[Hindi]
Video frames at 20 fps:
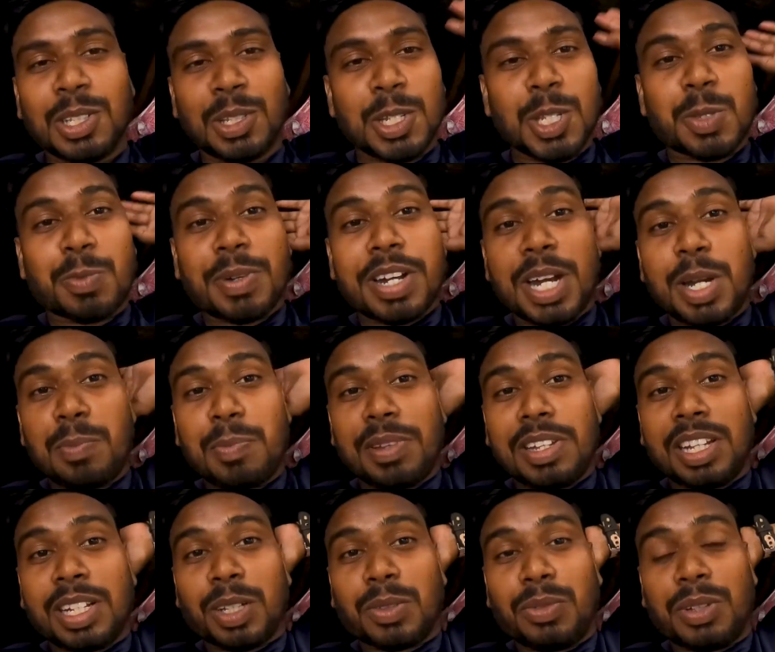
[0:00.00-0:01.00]
तो स्प्राइट
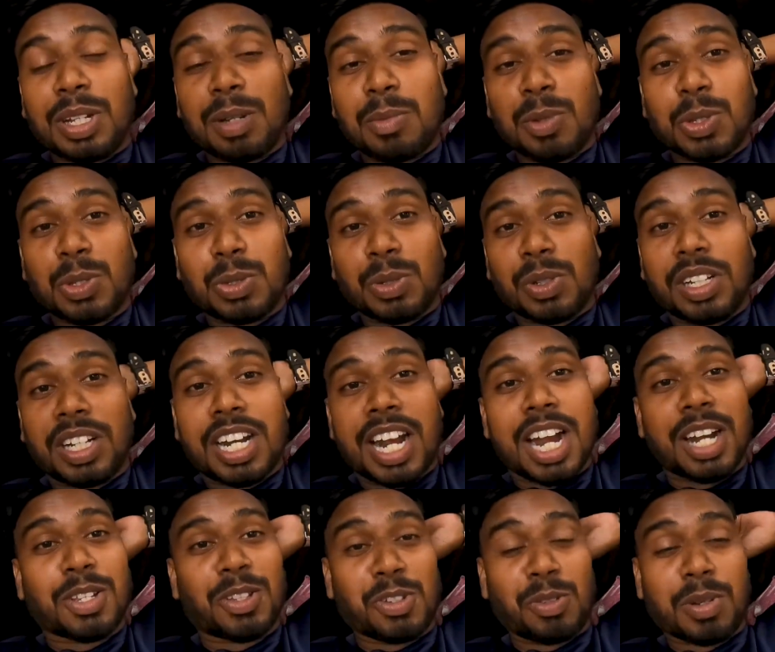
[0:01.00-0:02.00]
पियेंगे फिर हम लोग सोएंगे
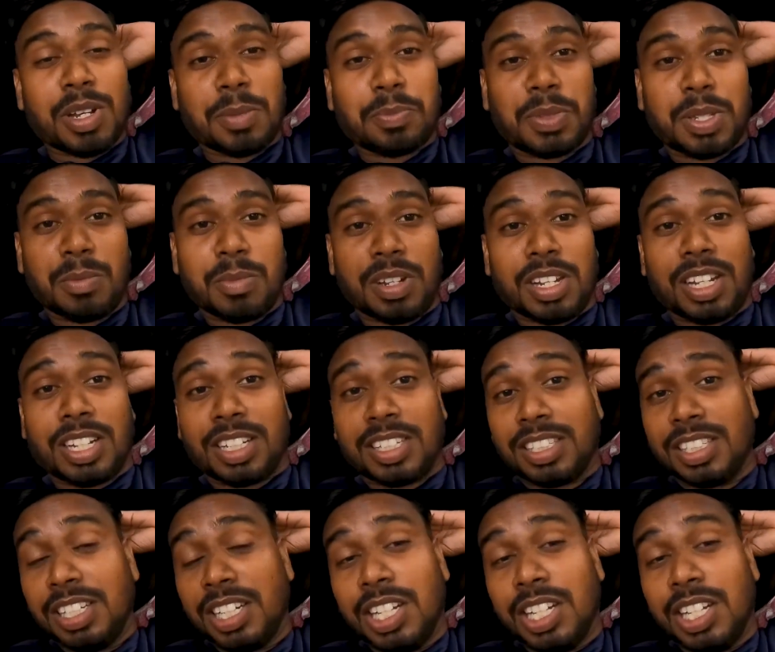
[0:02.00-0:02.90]
डायरेक्ट सुबह आपसे मिलेंगे